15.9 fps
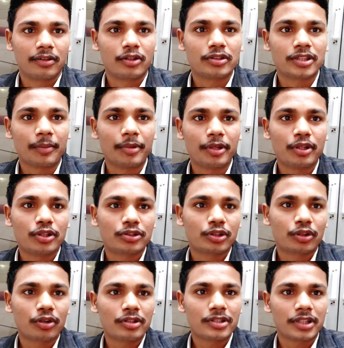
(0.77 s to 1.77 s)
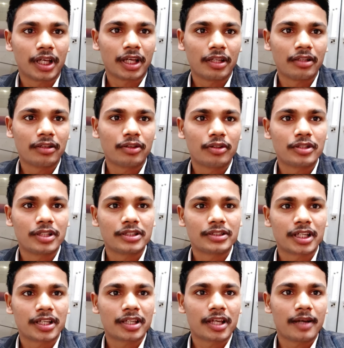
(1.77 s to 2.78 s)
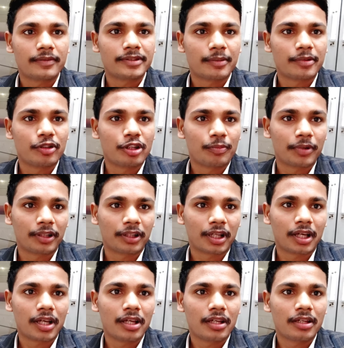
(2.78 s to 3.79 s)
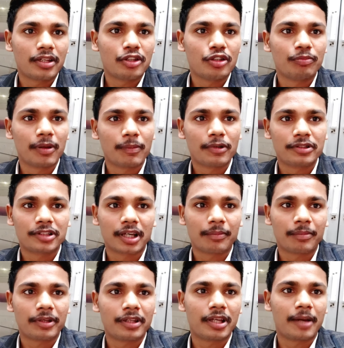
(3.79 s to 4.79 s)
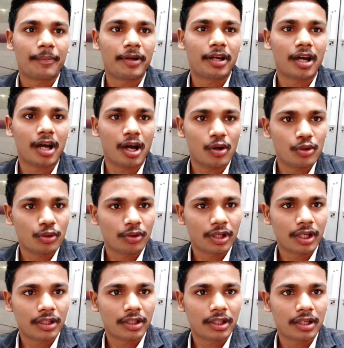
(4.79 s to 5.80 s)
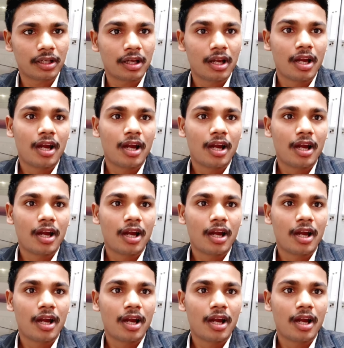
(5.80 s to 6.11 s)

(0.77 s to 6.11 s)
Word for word: तो सभी दोस्तों को जय हिंद तो जैसा कि आप सभी को पता है कि यूपी पुलिस का विज्ञापन आउट हो गया था